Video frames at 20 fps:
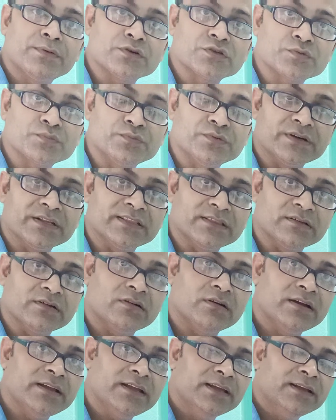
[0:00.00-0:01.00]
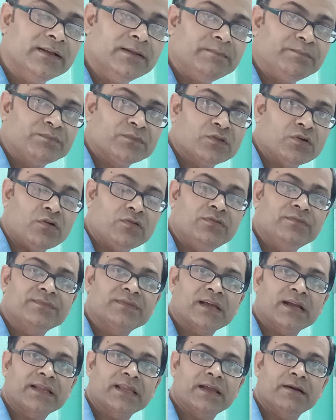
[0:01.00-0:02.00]
প্রস্ফুটিত হয় তখন
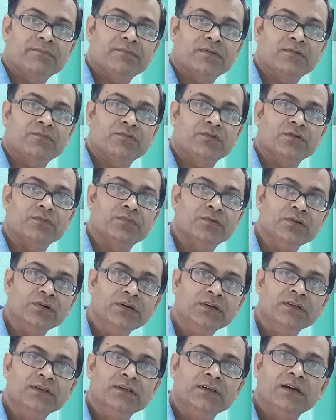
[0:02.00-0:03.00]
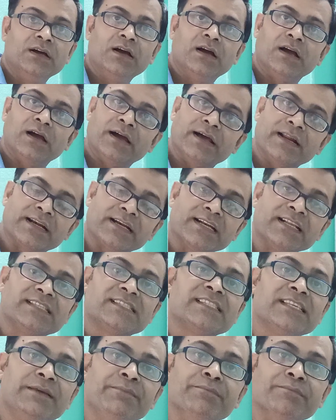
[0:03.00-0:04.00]
তাকে আমরা বলবো
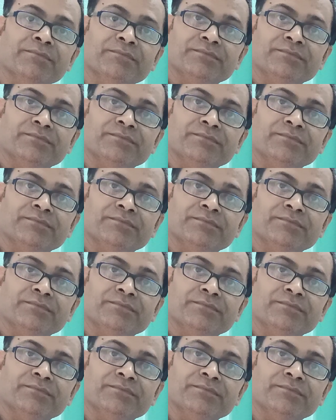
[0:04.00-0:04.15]
রেসিং